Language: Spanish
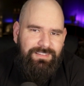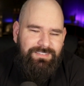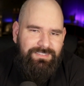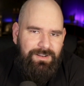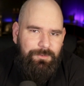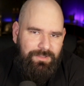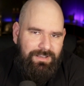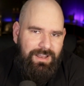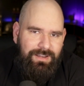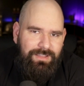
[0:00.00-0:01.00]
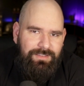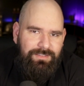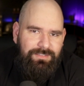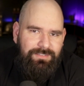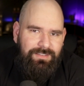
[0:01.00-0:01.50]
Es tan ordinaria.
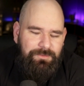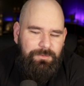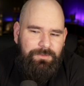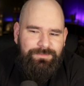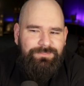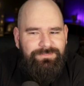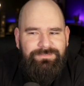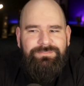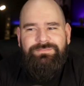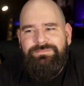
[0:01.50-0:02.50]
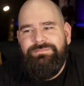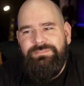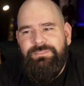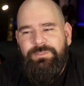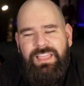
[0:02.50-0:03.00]
Es lo
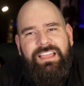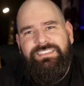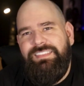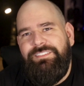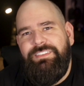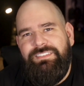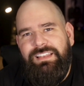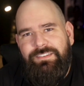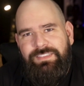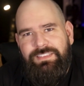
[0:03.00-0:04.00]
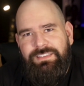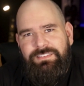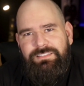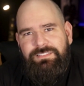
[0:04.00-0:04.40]
que hace difícil la vida.